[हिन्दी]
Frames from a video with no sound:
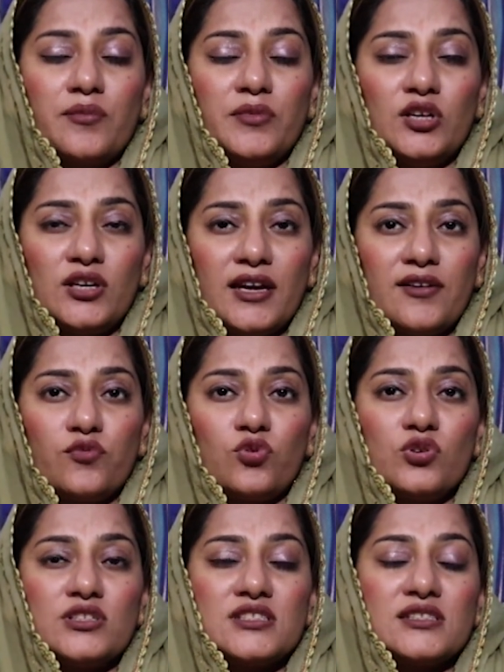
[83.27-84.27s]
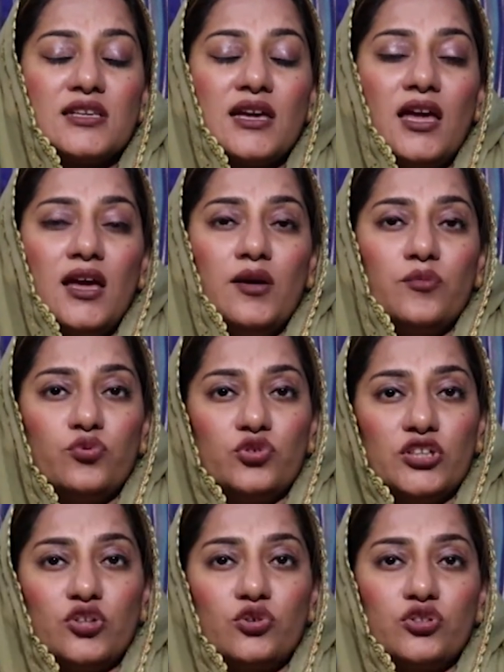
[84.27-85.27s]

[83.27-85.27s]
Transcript: कमी है वो इससे पूरी